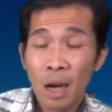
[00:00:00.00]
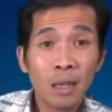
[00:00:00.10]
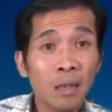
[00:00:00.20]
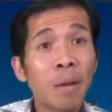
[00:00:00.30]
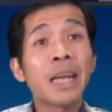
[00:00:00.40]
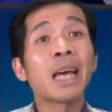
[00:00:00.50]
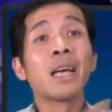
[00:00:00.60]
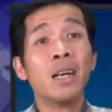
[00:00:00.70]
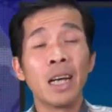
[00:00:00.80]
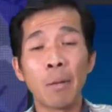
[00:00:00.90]
ừ mấy cái
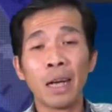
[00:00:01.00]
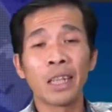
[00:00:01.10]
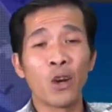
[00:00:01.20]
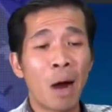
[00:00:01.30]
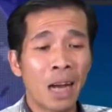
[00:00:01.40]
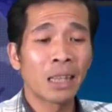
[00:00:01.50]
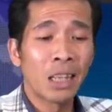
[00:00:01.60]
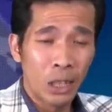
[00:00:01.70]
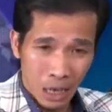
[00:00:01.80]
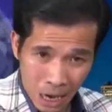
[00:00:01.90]
người ở bên tiểu bang tết
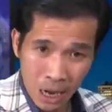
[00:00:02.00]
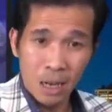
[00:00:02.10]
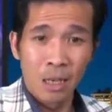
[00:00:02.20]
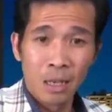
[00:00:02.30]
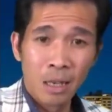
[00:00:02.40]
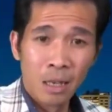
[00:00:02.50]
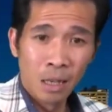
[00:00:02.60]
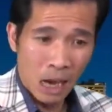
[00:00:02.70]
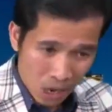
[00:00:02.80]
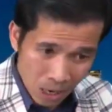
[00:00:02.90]
Texas á
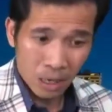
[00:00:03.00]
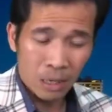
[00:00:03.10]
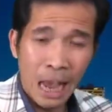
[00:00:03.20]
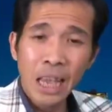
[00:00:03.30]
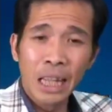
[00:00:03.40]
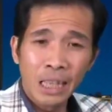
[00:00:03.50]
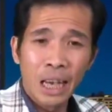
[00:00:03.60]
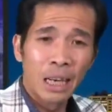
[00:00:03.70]
thì được tại vì tết